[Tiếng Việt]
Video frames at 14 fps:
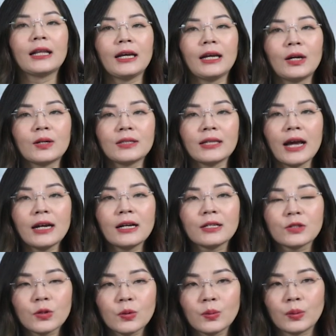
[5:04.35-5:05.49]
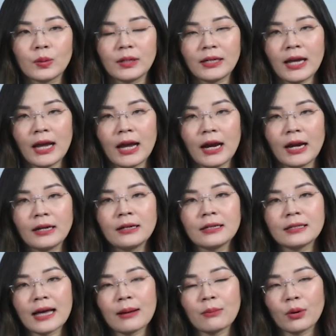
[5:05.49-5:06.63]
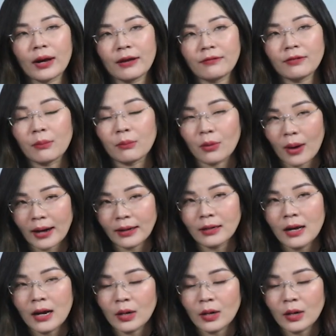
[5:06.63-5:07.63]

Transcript: thì nó sẽ được dùng để đưa ra một cái phỏng đoán.